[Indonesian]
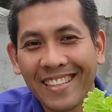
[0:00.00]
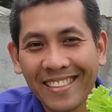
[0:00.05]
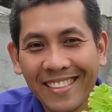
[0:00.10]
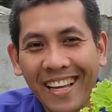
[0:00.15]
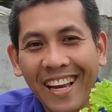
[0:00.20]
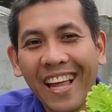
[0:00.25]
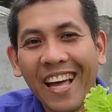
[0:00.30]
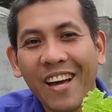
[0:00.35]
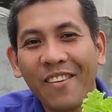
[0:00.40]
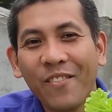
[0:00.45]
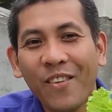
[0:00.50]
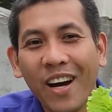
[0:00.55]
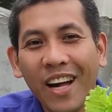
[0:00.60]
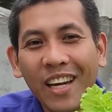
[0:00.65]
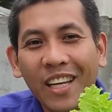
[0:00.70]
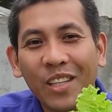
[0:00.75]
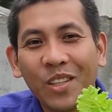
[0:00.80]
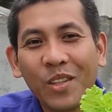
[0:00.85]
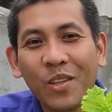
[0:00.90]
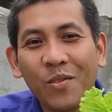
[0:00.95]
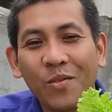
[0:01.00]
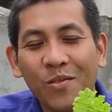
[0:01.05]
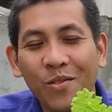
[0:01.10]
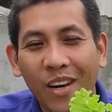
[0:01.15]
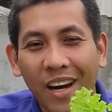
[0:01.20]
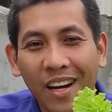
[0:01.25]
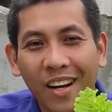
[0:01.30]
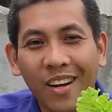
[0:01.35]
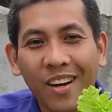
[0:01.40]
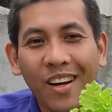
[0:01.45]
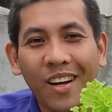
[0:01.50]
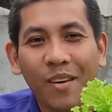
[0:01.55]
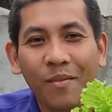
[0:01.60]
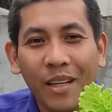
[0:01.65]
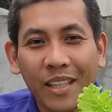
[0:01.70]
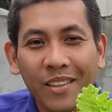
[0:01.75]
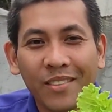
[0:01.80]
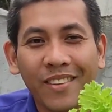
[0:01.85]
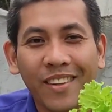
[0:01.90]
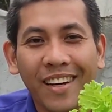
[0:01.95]
Assalamualaikum
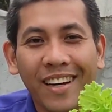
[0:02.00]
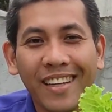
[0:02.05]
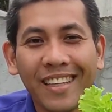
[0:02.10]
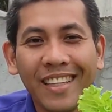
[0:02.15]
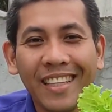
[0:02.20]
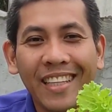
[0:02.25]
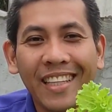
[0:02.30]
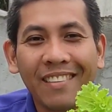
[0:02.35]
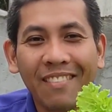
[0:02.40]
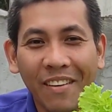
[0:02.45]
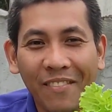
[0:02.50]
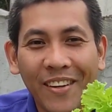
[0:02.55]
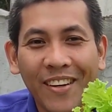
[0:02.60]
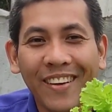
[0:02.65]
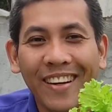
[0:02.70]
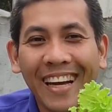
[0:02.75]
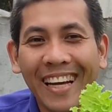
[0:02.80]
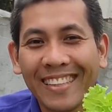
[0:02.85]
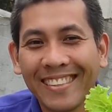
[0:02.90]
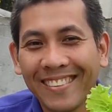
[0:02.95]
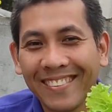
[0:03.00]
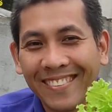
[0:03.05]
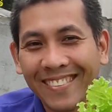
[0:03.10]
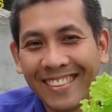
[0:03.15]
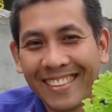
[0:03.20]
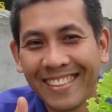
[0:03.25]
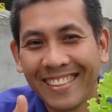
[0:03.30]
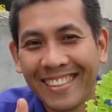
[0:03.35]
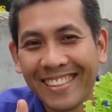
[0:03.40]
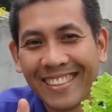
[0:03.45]
warahmatullahi wabarakatuh.